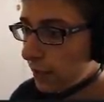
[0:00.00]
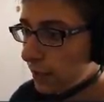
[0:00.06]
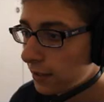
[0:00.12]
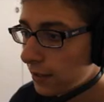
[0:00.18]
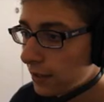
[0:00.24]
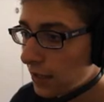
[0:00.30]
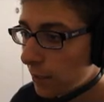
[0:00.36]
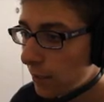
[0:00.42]

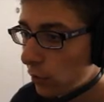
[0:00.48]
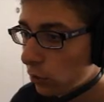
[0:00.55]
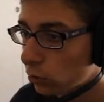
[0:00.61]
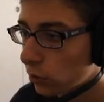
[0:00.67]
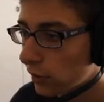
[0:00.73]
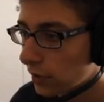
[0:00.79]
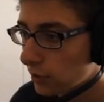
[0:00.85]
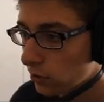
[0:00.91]
l'esame ha
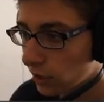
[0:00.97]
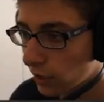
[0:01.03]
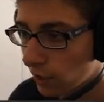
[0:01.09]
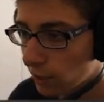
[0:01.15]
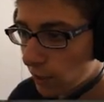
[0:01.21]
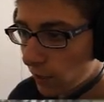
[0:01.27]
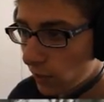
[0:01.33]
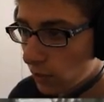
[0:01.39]
rotto il cazzo
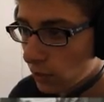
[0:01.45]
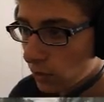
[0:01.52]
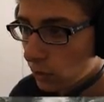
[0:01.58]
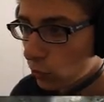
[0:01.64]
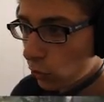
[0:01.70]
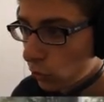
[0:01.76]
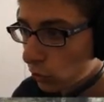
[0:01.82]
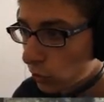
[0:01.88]
anche a me, ve lo
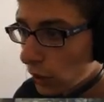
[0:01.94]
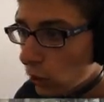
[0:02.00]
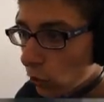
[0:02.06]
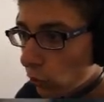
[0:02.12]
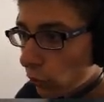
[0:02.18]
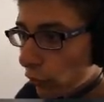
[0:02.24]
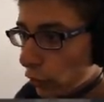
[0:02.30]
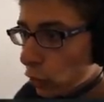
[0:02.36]
assicuro,
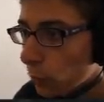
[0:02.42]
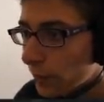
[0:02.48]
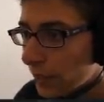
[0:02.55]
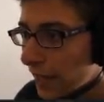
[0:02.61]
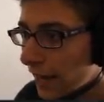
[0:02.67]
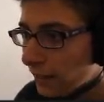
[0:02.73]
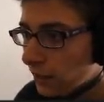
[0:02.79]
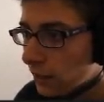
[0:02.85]
intanto ho fatto
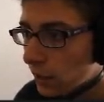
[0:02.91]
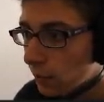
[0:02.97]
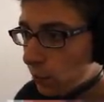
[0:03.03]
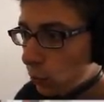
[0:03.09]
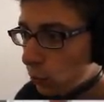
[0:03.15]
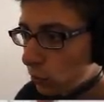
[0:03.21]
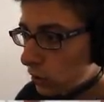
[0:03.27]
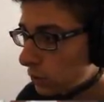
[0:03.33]
miliardi di
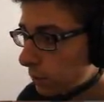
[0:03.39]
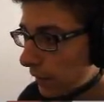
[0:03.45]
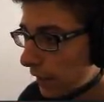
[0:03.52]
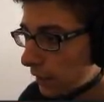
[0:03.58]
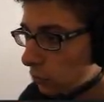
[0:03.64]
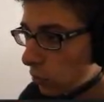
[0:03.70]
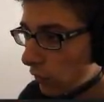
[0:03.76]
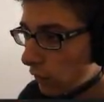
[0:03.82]
punti
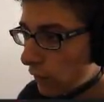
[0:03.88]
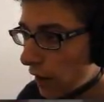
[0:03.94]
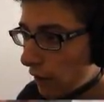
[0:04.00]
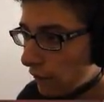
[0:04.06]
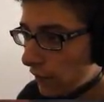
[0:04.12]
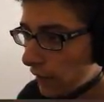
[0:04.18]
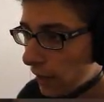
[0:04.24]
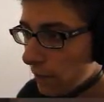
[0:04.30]
sparando a
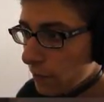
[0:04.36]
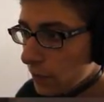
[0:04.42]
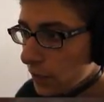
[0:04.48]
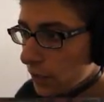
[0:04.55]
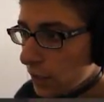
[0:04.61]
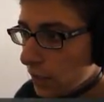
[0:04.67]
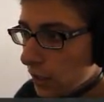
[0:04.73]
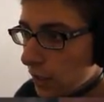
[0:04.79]
bambera
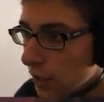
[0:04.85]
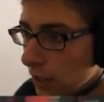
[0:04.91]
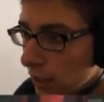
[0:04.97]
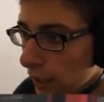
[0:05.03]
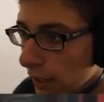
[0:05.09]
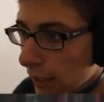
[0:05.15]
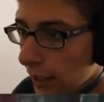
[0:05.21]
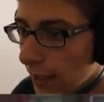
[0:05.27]

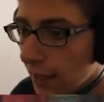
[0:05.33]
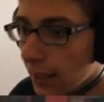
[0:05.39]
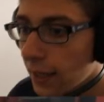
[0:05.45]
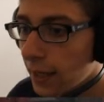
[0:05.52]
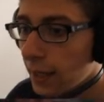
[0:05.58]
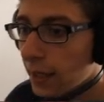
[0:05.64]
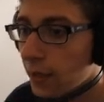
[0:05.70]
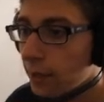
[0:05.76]

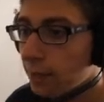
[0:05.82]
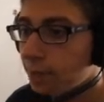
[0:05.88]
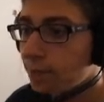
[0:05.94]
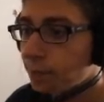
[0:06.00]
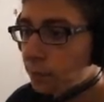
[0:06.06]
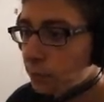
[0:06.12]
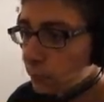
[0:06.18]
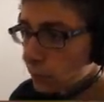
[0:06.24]
e...
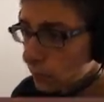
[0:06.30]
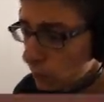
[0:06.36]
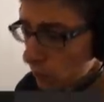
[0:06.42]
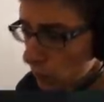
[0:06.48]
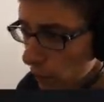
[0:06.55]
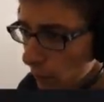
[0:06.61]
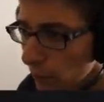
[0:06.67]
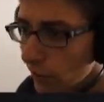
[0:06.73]

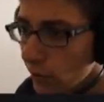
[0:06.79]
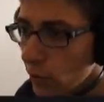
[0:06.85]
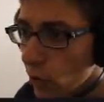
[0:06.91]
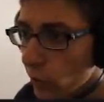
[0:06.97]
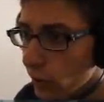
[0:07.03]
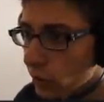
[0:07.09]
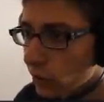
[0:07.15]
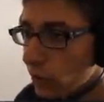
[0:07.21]
anche vi
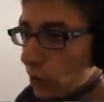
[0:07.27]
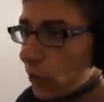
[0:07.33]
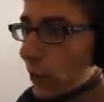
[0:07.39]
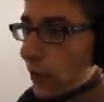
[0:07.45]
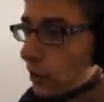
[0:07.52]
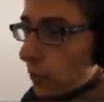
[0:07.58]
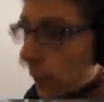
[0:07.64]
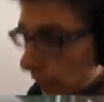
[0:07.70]
dico questo? Vi
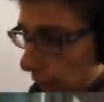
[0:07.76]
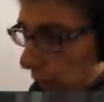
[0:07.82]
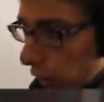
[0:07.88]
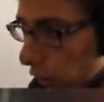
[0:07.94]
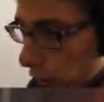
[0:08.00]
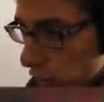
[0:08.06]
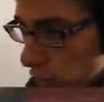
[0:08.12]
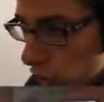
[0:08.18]
dico questo perché
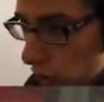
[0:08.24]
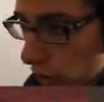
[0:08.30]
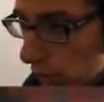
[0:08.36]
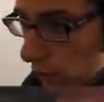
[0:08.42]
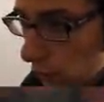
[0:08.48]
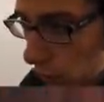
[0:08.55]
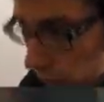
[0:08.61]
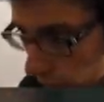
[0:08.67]

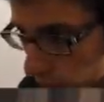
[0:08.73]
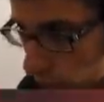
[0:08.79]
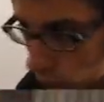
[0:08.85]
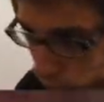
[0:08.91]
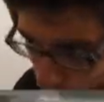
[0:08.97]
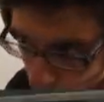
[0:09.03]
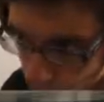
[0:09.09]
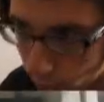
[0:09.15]
oggi,
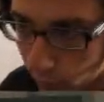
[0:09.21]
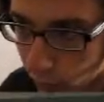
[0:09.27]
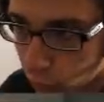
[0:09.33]
cioè